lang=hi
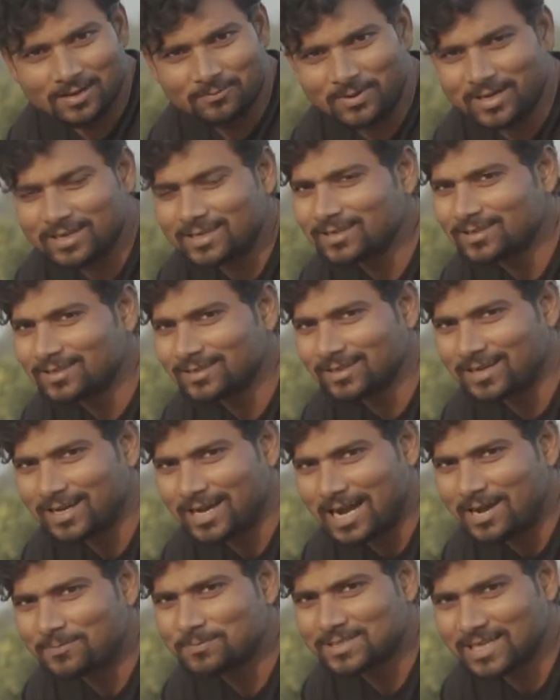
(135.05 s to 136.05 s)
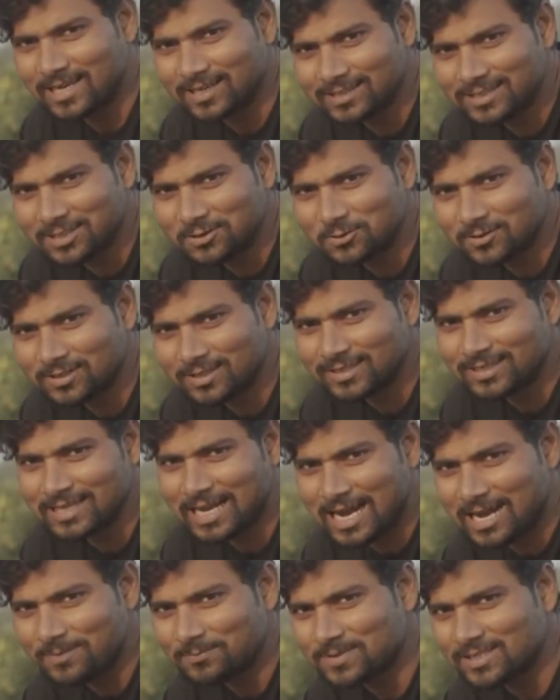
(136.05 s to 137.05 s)
बट आप जानते होंगे कि
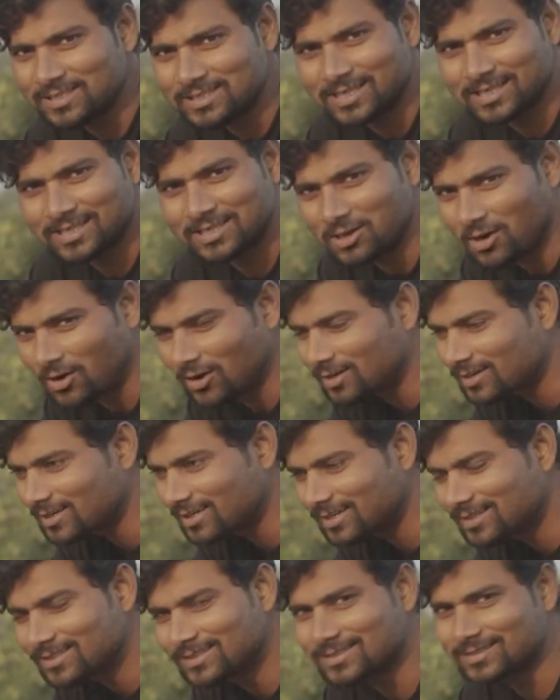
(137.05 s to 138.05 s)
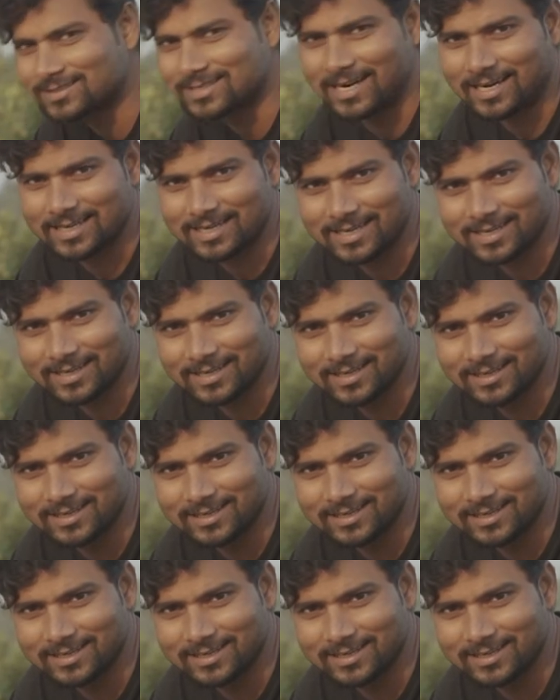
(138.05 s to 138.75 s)
आपकी जर्नी ऑलरेडी स्टार्ट है